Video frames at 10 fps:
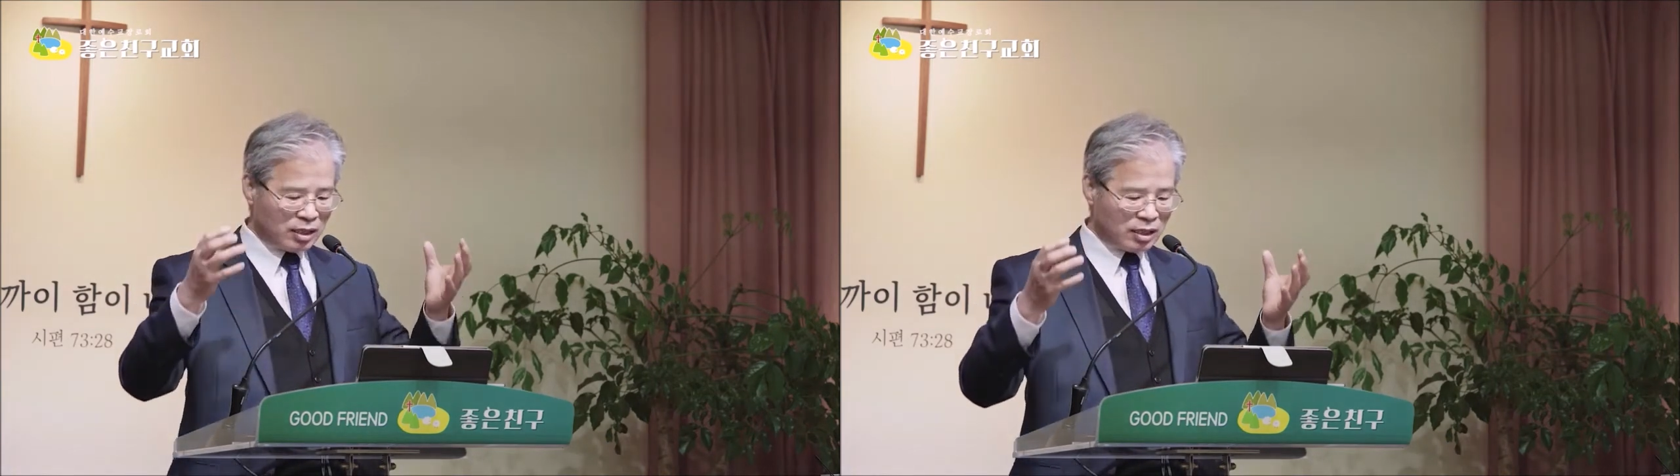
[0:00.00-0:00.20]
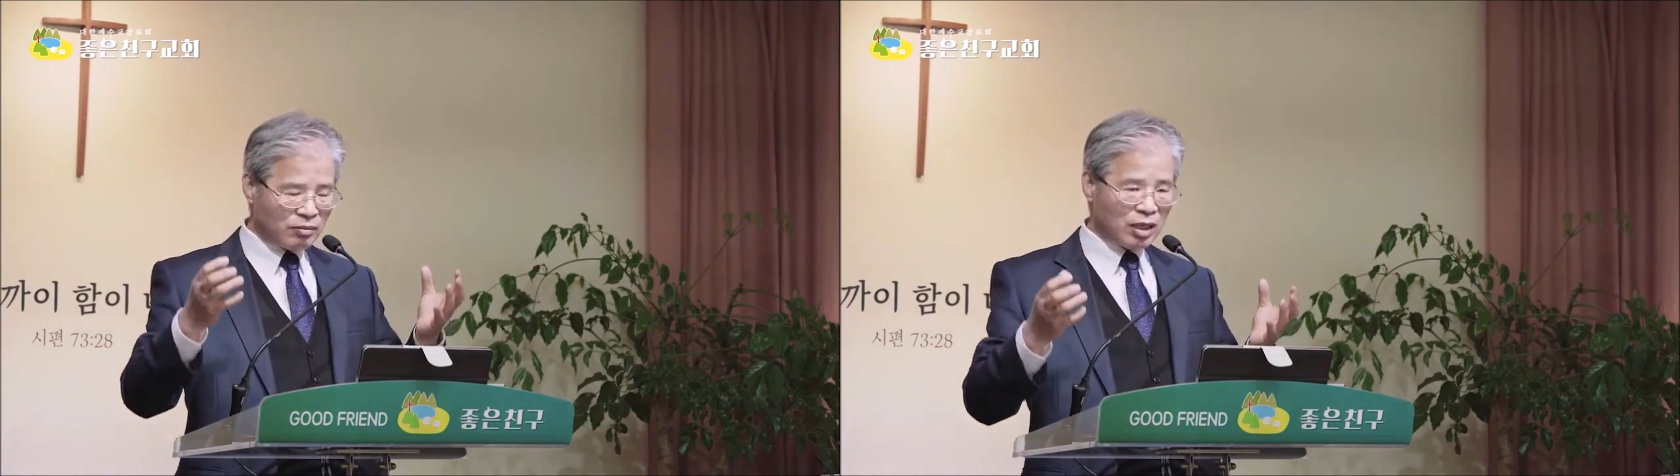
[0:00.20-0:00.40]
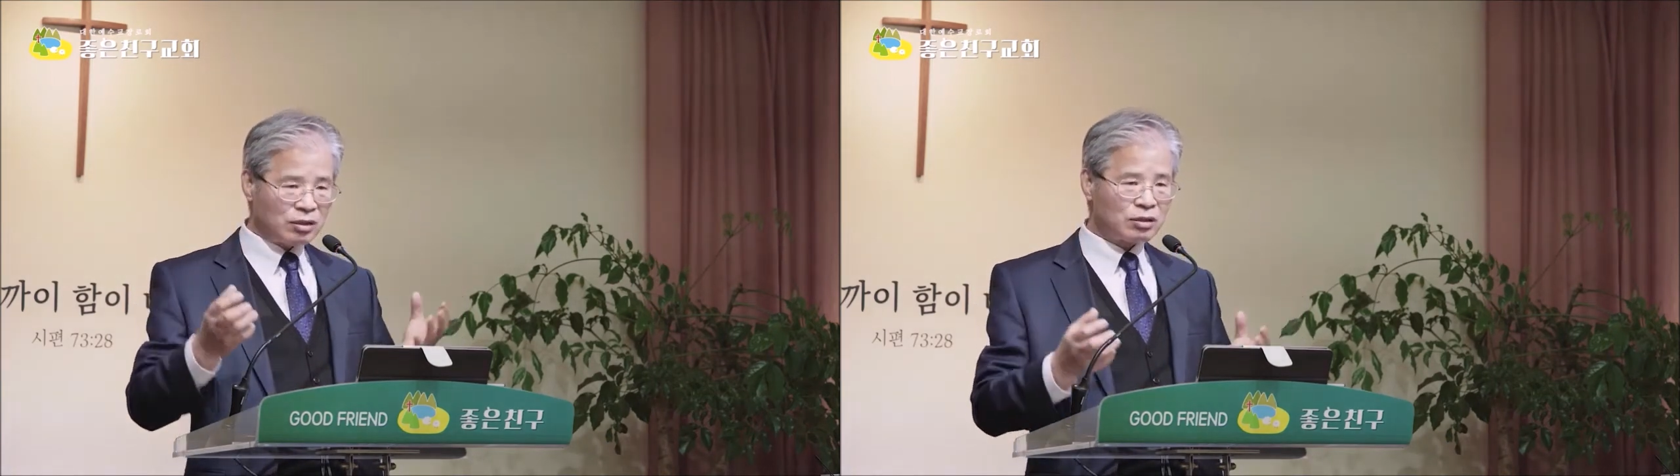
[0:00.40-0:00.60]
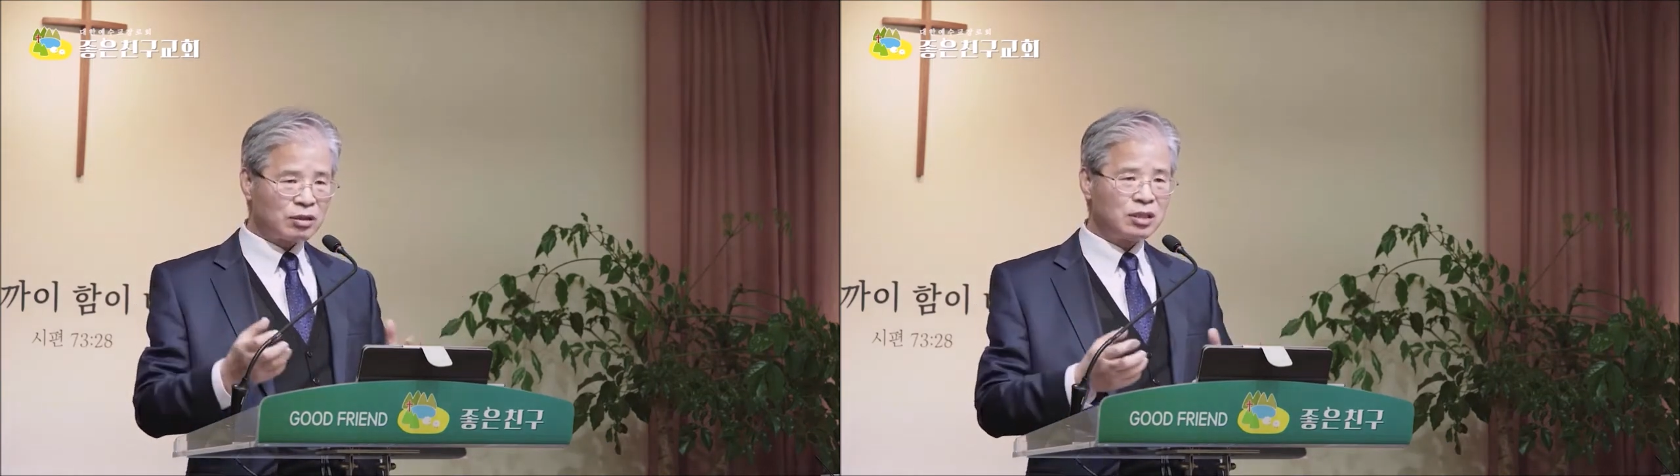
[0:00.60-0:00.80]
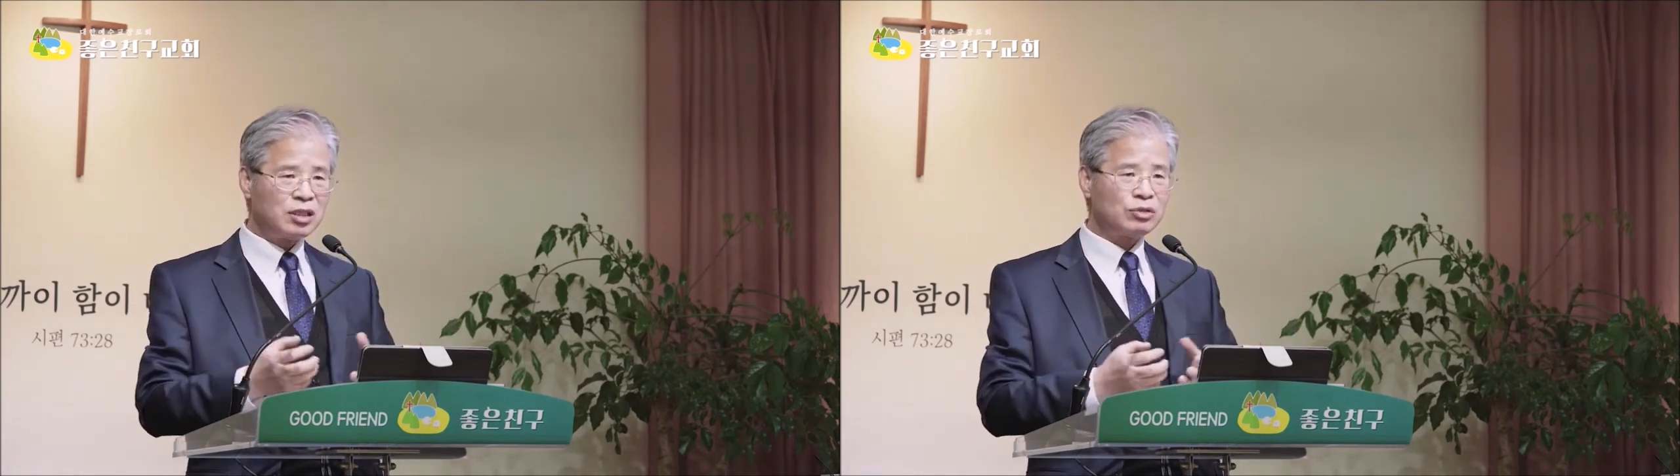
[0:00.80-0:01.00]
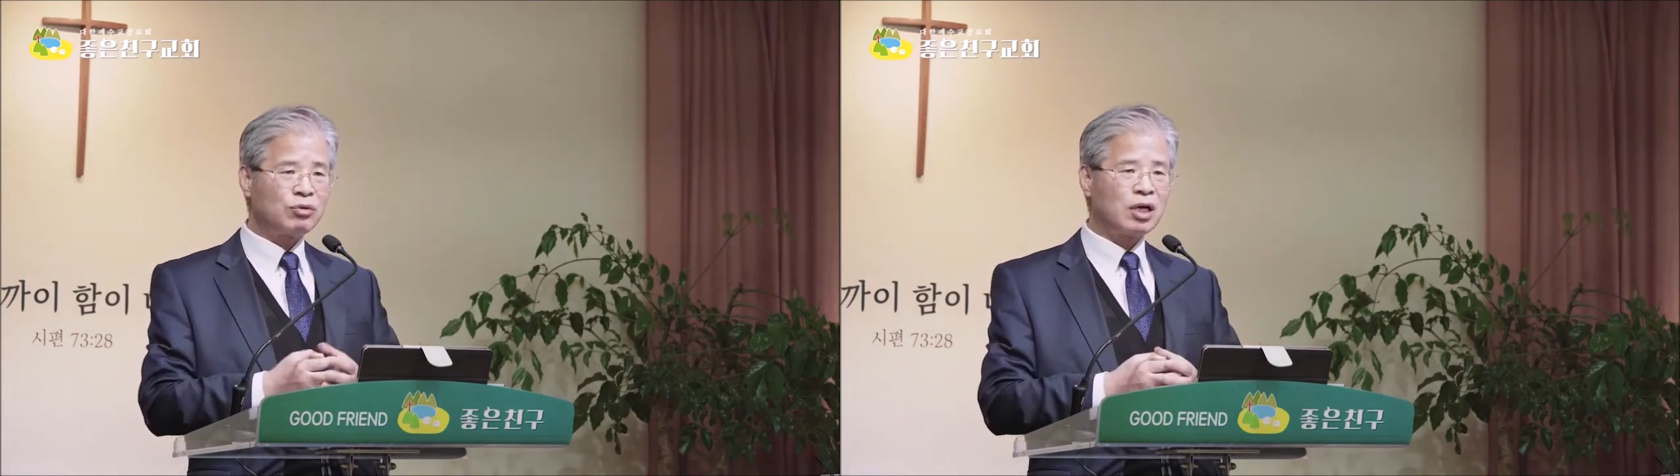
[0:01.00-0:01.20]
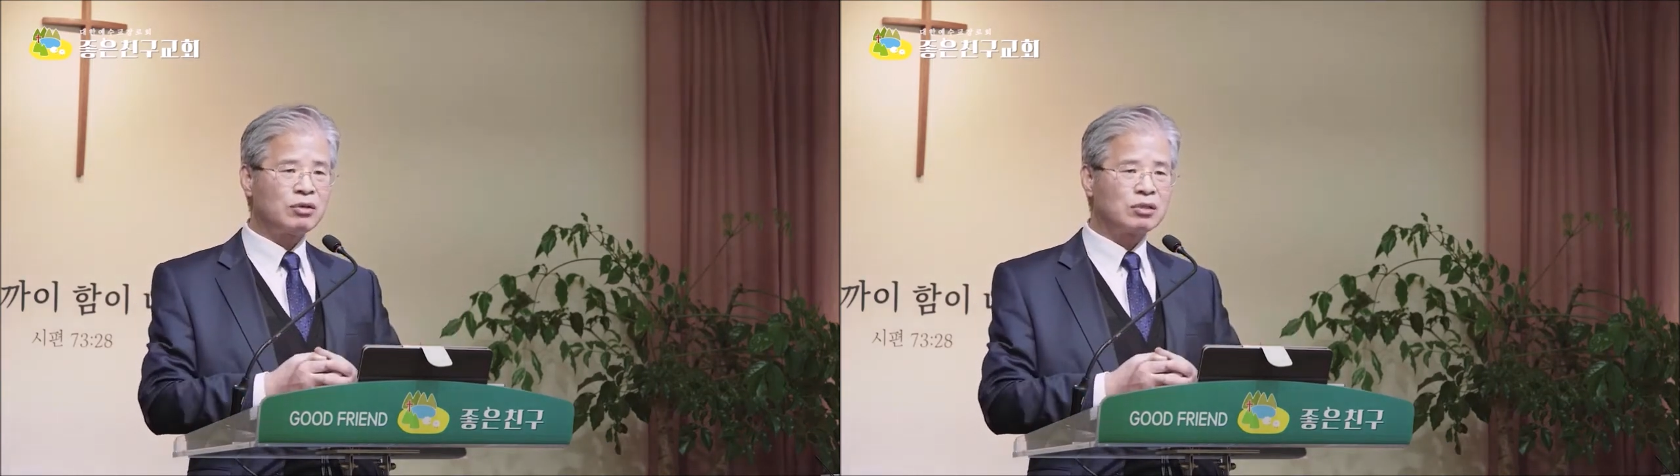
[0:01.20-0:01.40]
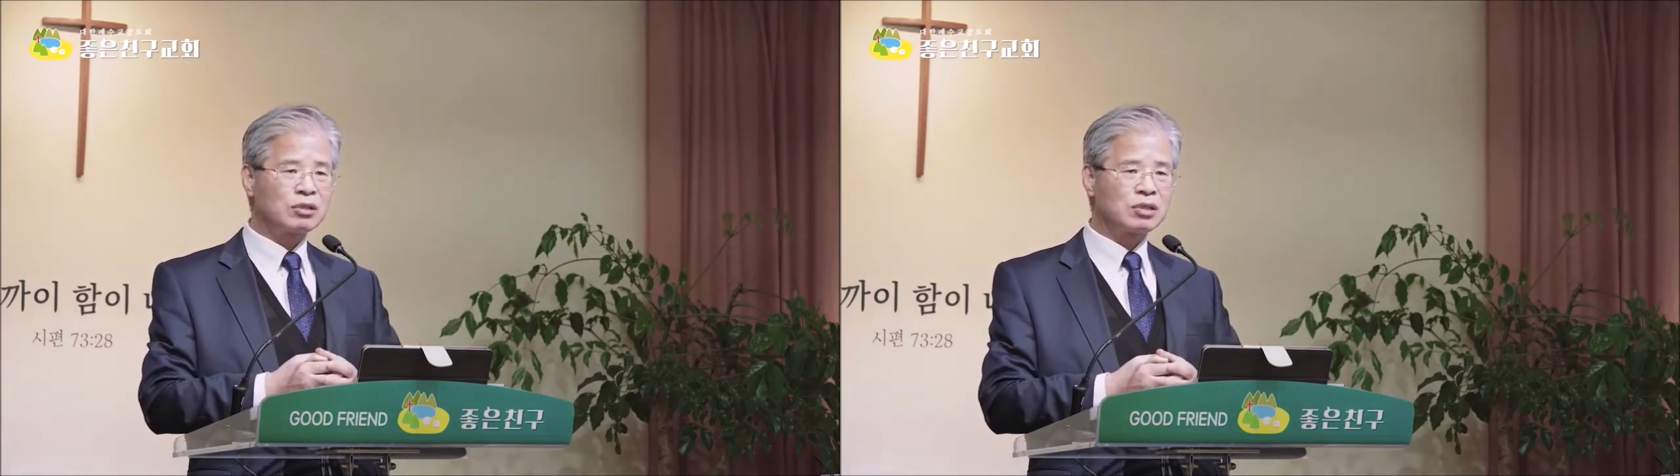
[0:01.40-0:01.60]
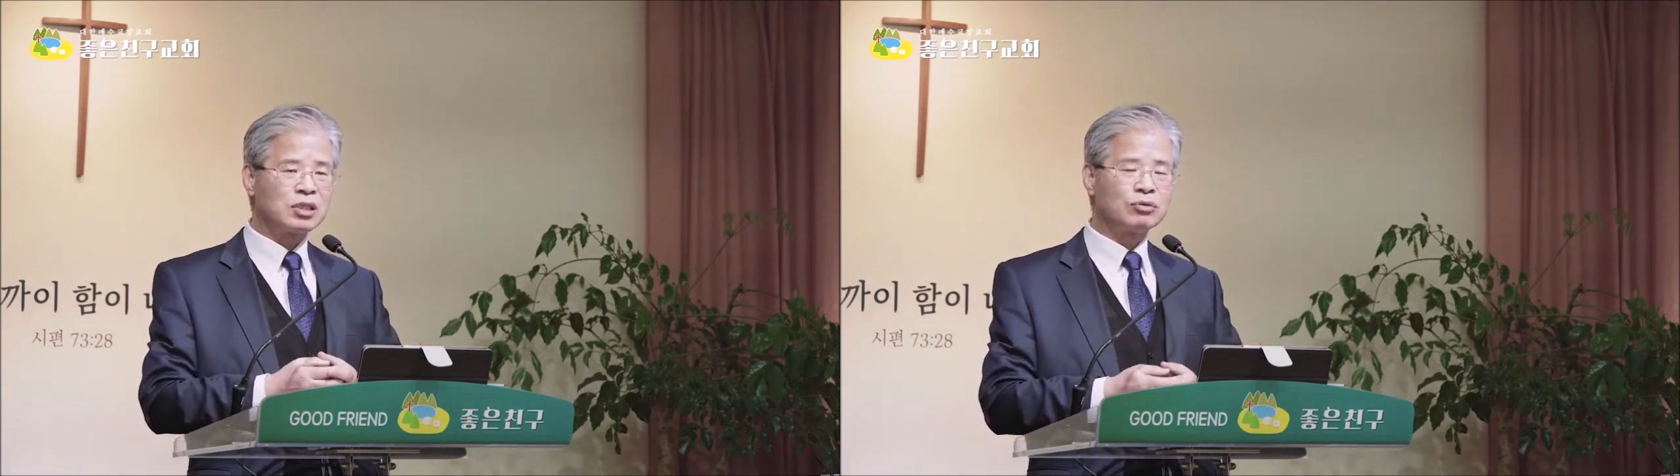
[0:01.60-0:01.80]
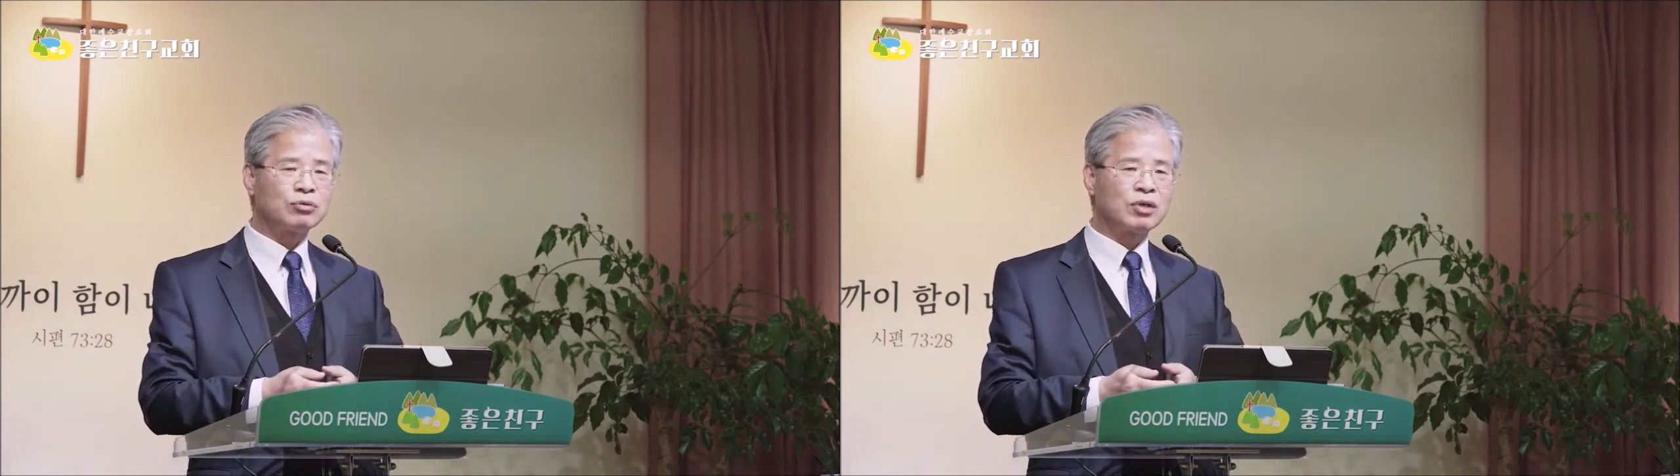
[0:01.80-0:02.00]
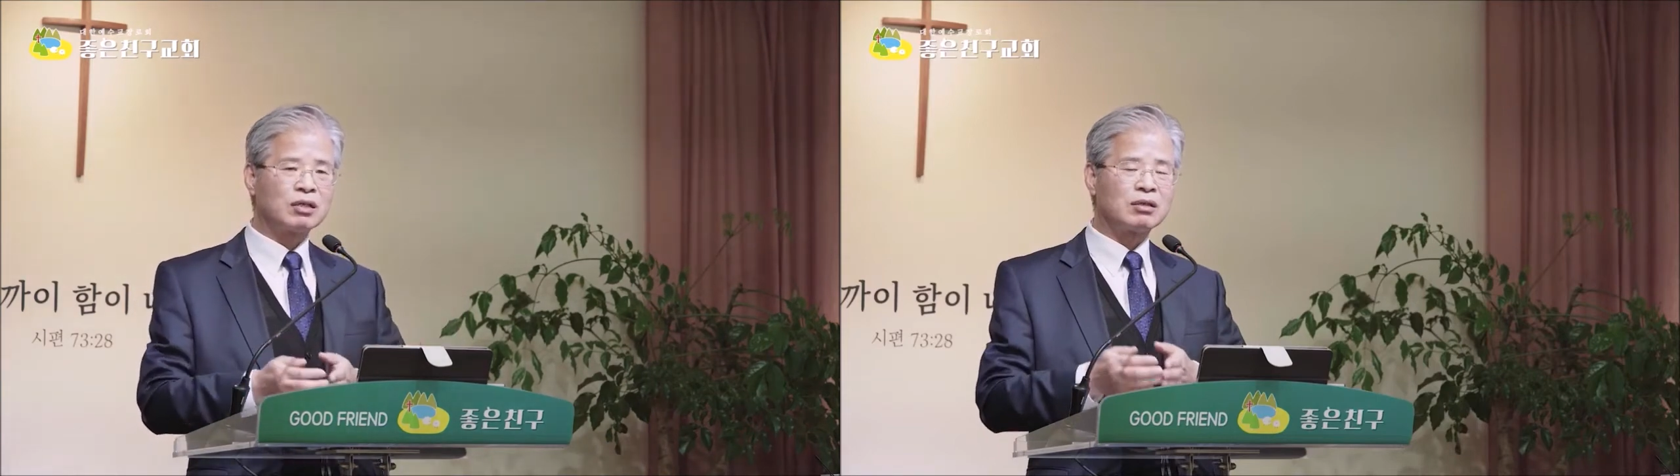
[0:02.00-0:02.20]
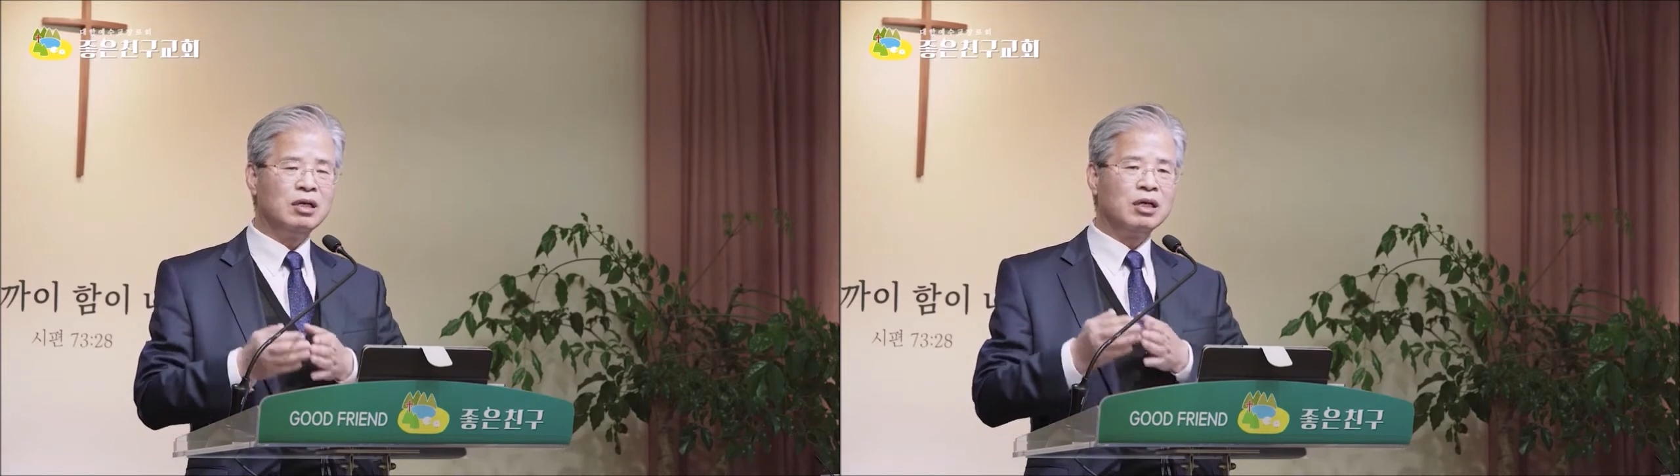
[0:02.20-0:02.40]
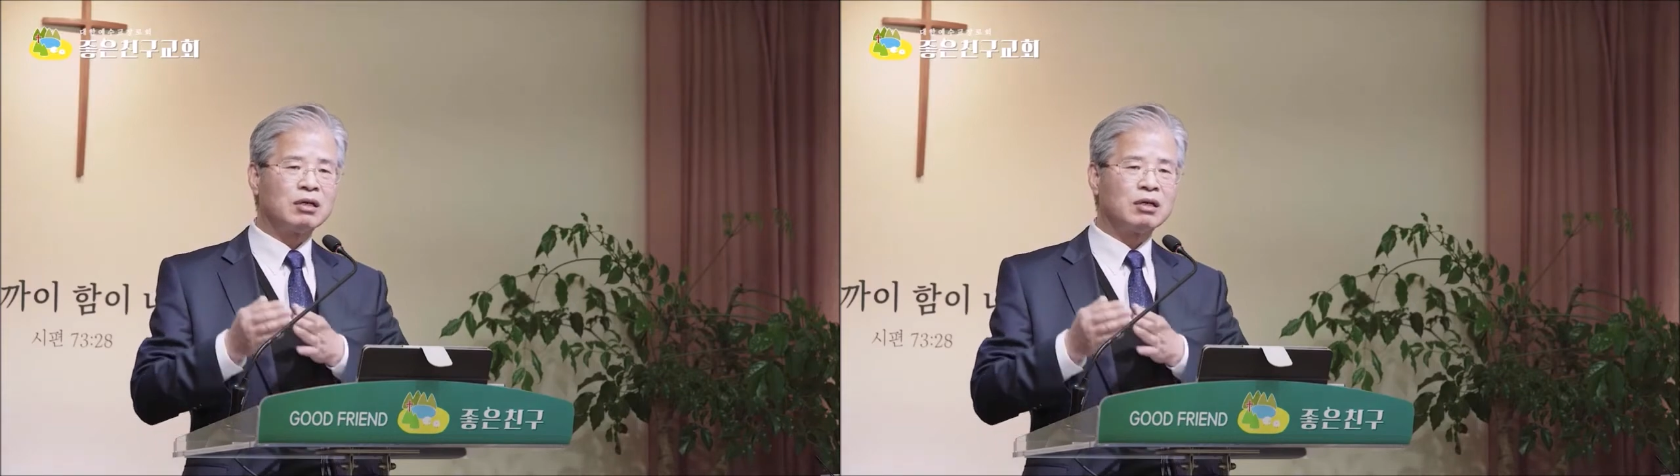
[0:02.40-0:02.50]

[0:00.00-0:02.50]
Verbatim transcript: 임하셔서 그리스도가 되셔서 그리스도께서